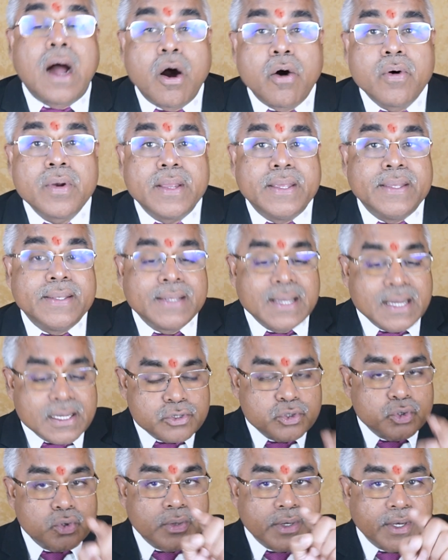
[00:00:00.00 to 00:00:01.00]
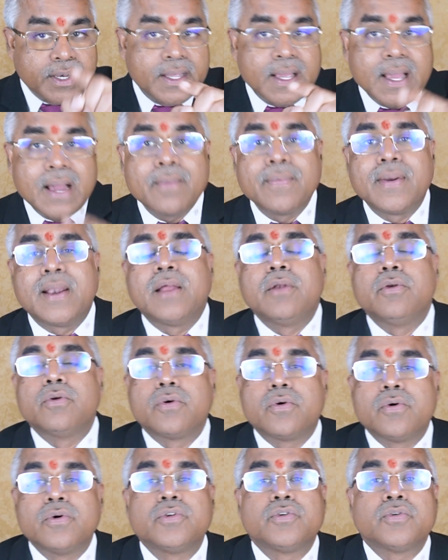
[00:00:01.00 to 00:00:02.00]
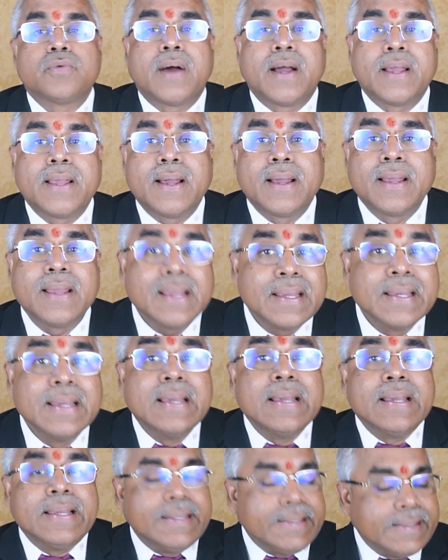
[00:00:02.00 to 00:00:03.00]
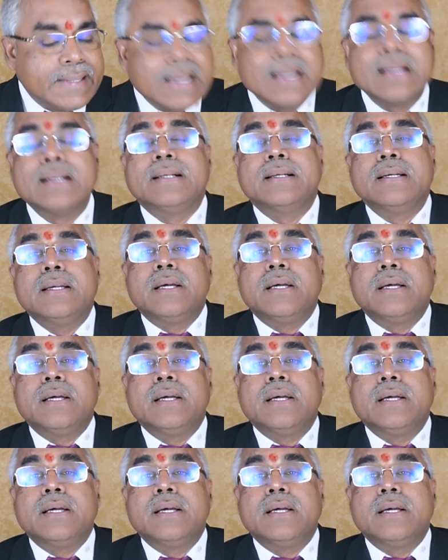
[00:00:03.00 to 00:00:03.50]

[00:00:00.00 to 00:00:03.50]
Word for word: और यह जो नया वाला लोगो जो आया है यह